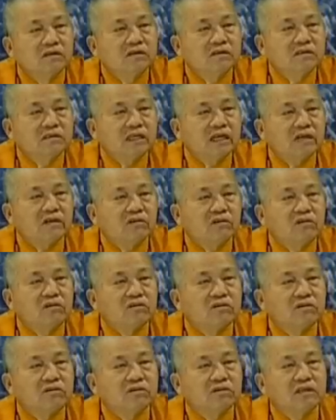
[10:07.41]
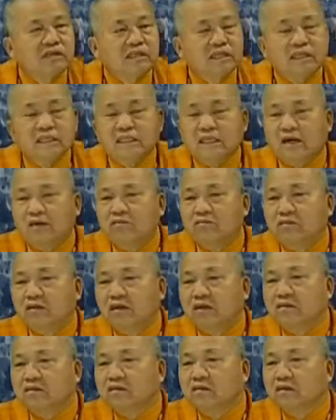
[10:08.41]
世界各国的领导
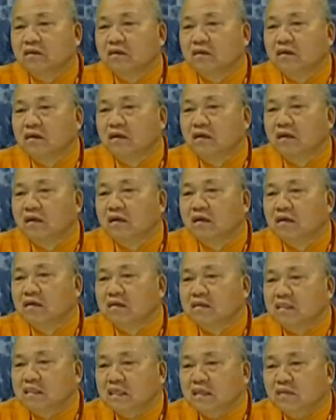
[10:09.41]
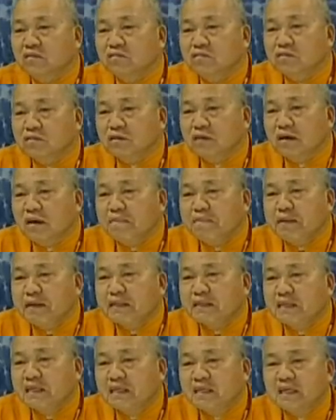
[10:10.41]
人，几乎都要
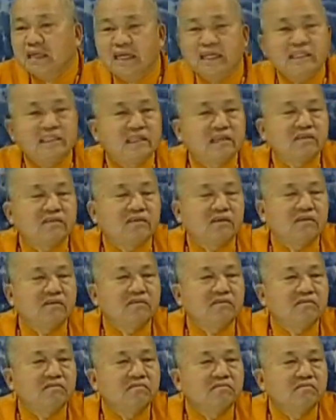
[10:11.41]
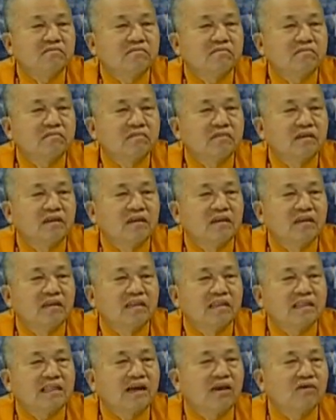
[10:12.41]
变成年轻人，
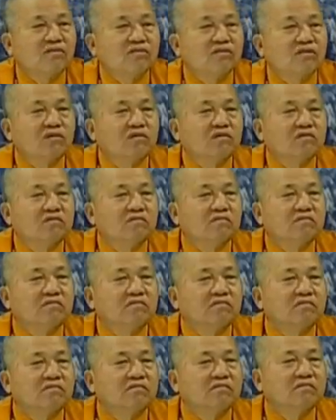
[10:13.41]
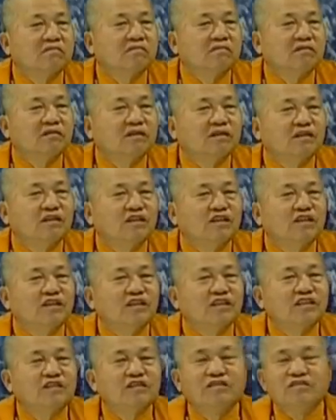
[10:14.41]
老的
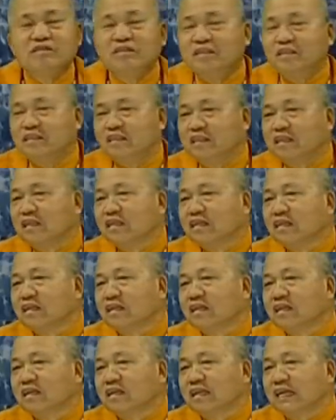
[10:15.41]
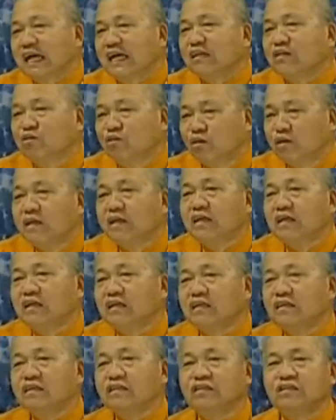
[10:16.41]
就已经该退
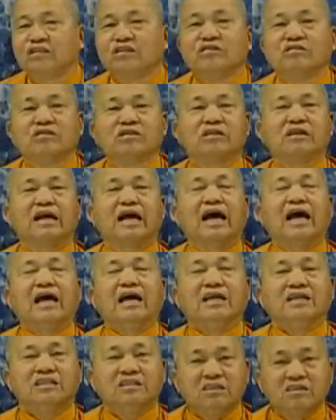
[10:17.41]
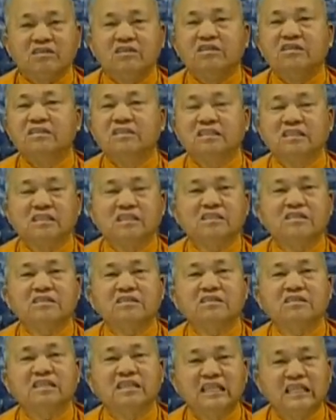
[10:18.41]
休了啦。这即
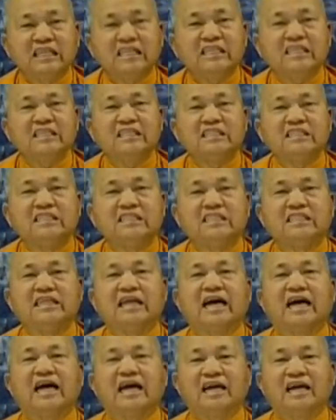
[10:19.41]
是利己